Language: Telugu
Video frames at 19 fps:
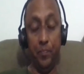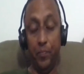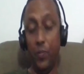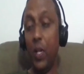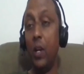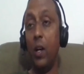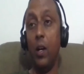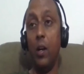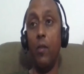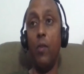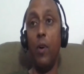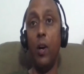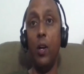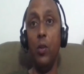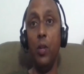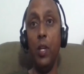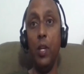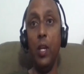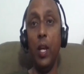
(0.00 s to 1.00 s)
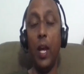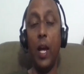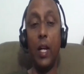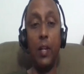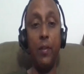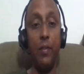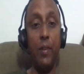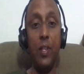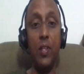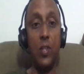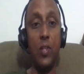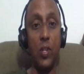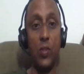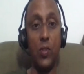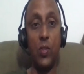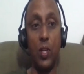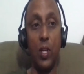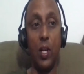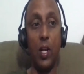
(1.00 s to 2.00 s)
uh, వాళ్ళు ఈ యాక్టివిటీస్
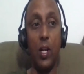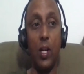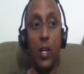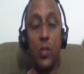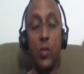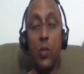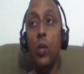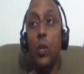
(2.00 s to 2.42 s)
చేస్తున్నారండి సో